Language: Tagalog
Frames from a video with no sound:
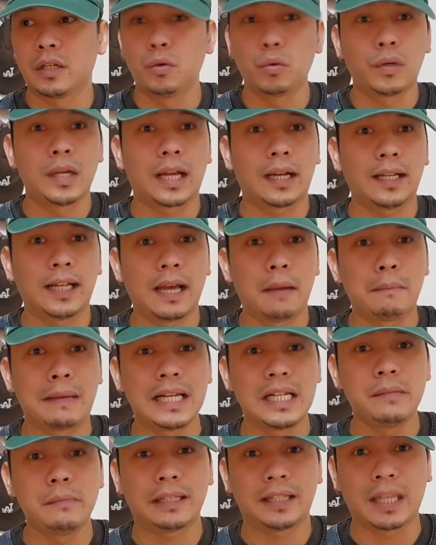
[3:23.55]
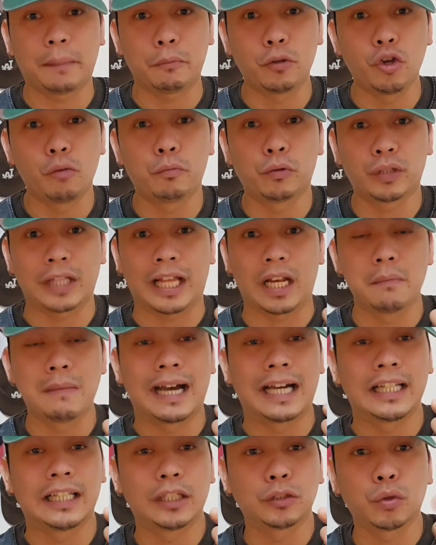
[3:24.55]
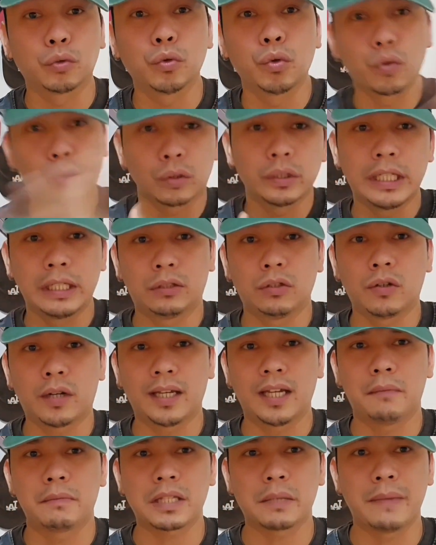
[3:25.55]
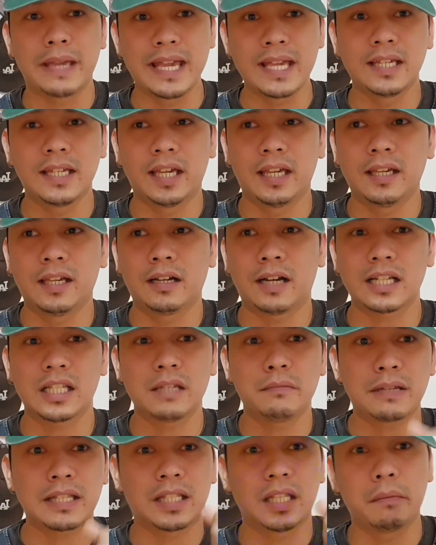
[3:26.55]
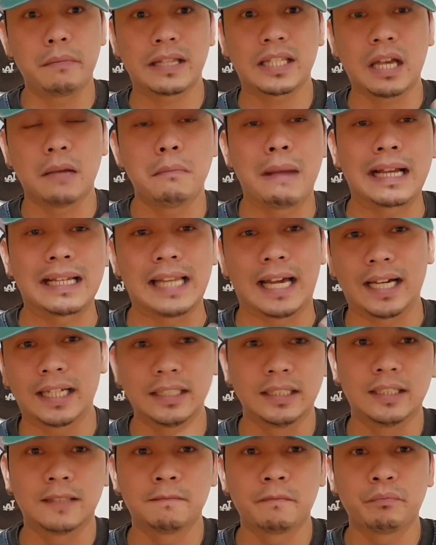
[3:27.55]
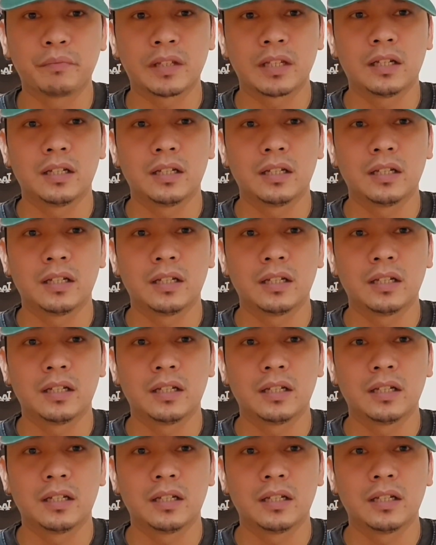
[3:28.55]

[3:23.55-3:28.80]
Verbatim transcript: lugar na malimit na pinupunta ng mga nagtutur dito kaya mas maigi kasi mas labis ang maglakad.